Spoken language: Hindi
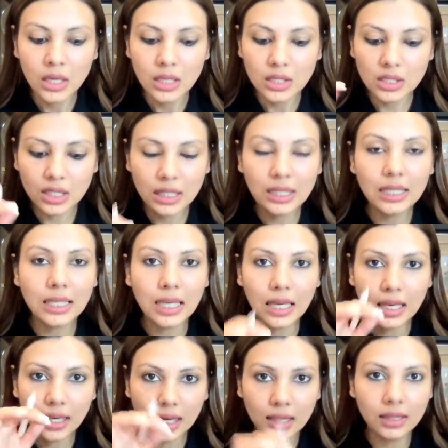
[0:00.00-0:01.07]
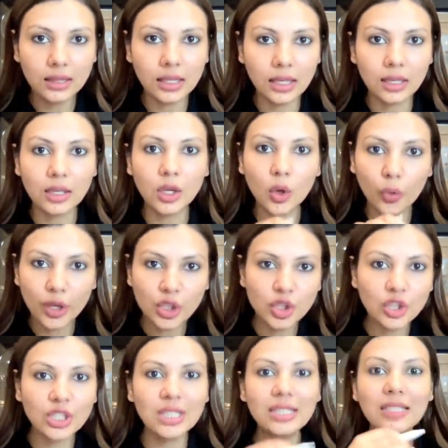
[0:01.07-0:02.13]
जिनके अंदर
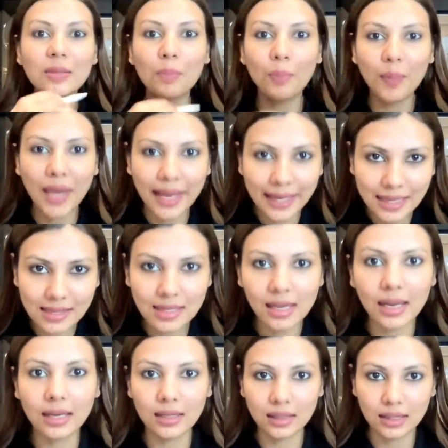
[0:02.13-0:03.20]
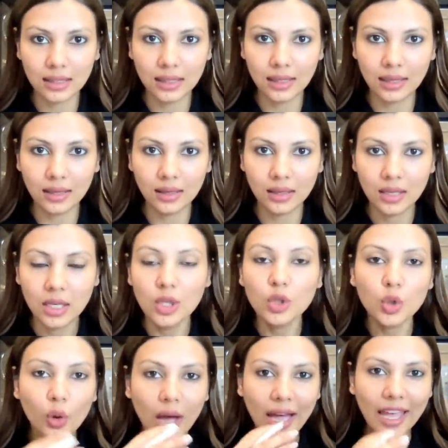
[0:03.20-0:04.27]
क्वेश्चंस मैंने सिलेक्ट किए हैं
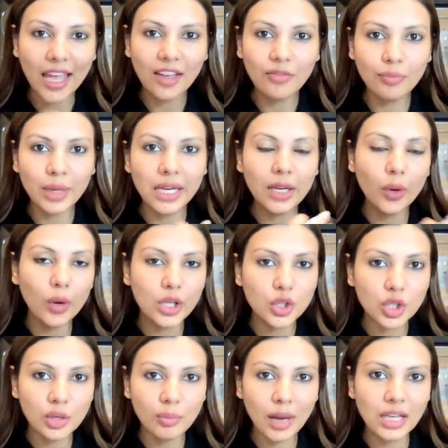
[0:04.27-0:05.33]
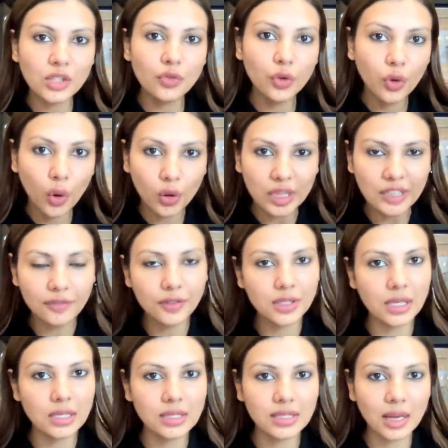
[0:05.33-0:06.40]
सो आई हैव मेड क्वेश्चन बैंक्स फॉर ऑल द
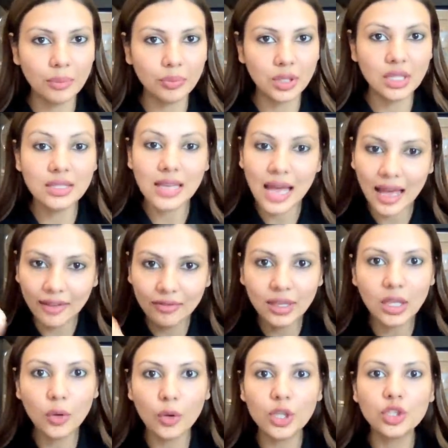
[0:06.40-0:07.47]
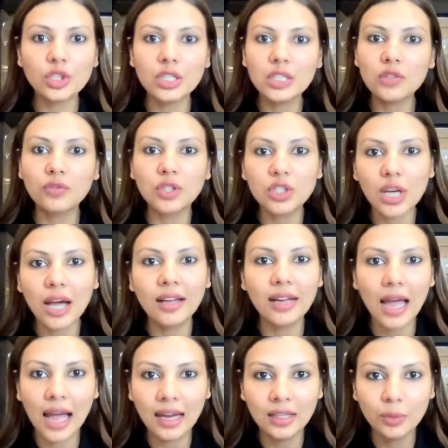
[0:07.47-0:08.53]
फिजिक्स चैप्टर्स हैविंग क्वेश्चंस विच आर
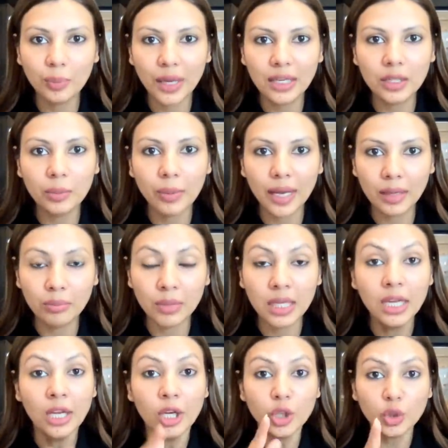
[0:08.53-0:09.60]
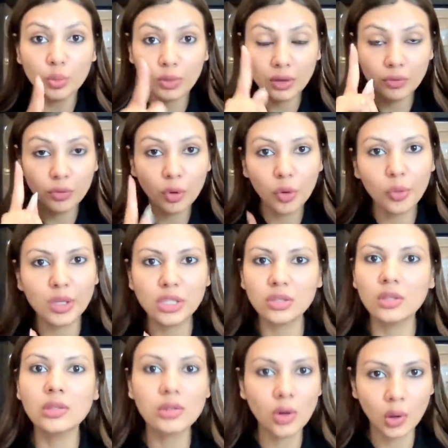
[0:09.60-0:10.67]
हैंड पिक्ड बाय मी तुम्हें वो
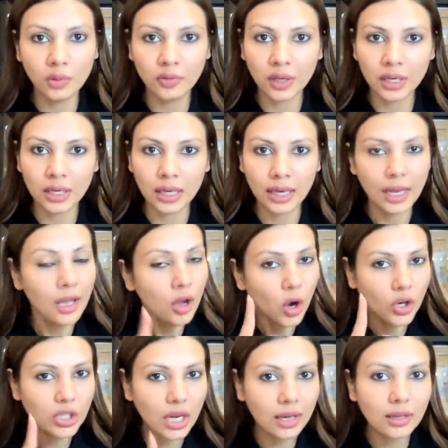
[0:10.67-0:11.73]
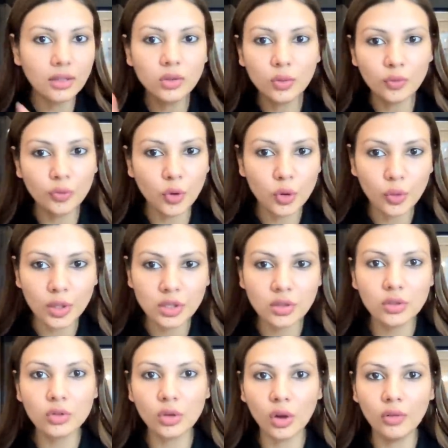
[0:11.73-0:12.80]
क्वेश्चन सॉल्व करने हैं और अगर तुम वो
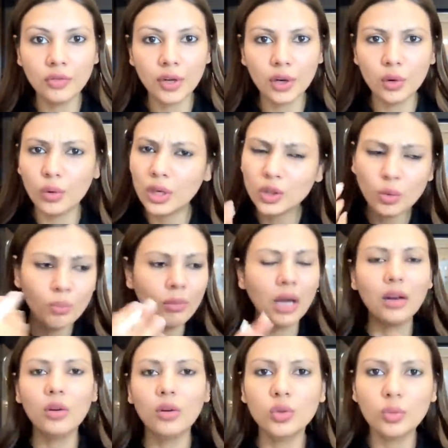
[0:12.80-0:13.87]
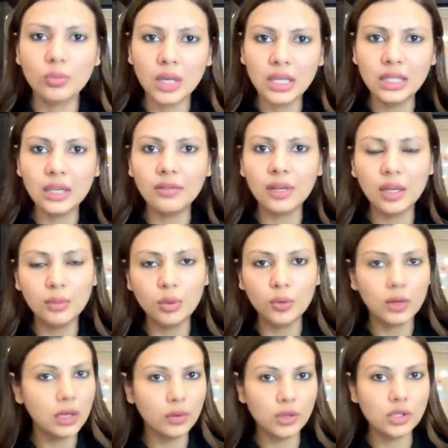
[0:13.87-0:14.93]
क्वेश्चन सॉल्व कर लोगे तो मान तुमने ये वाली बुक
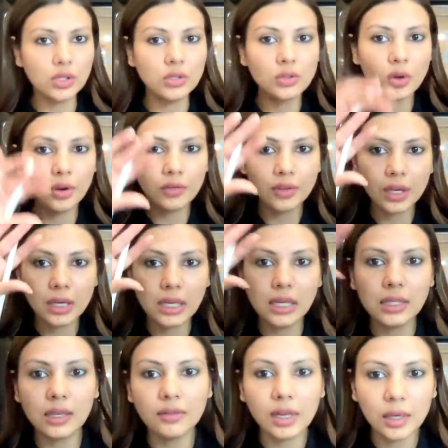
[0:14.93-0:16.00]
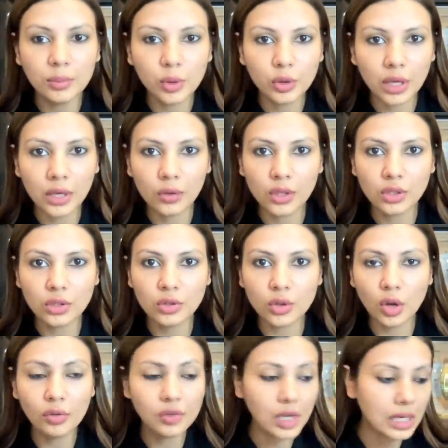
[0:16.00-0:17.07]
के क्वेश्चन सॉल्व कर लिए ये वाली बुक के क्वेश्चन
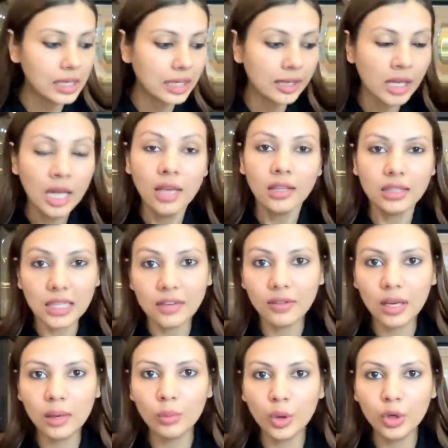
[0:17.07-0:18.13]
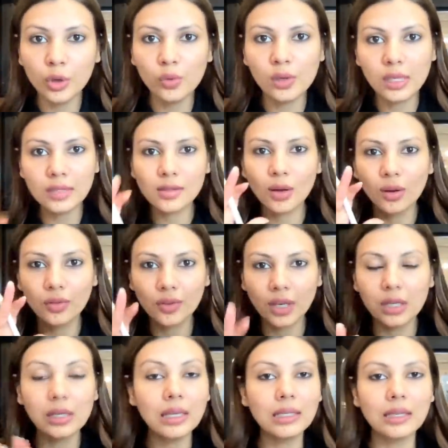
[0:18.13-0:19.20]
सॉल्व कर लिए ये वाले मॉड्यूल के सॉल्व
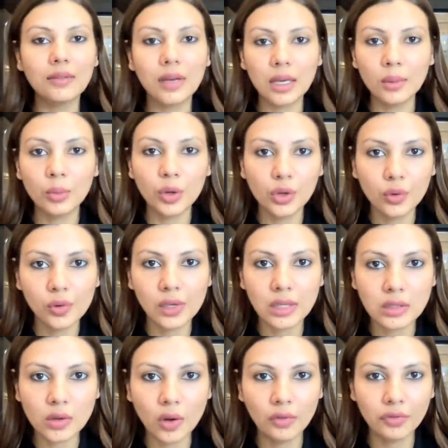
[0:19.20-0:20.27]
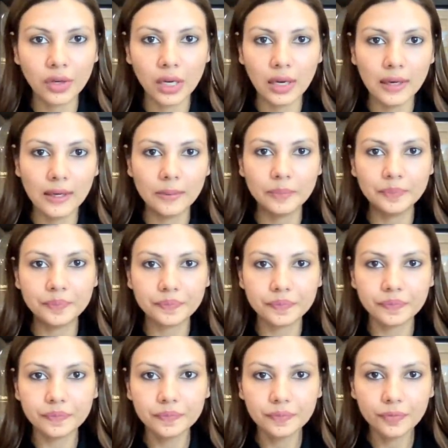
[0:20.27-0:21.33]
कर लिए ये वाले मॉड्यूल के सॉल्व कर लिए
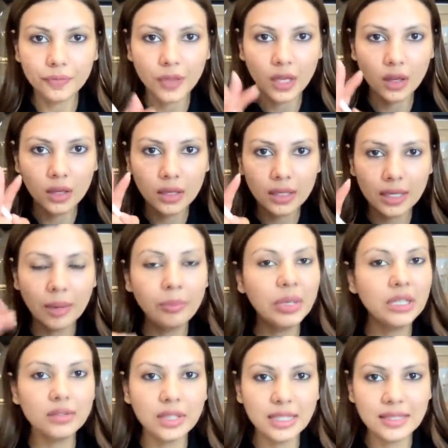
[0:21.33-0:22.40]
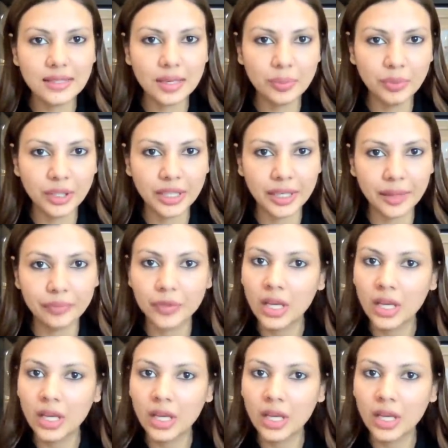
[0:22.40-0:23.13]
नंबर थ्री स्टेप ये है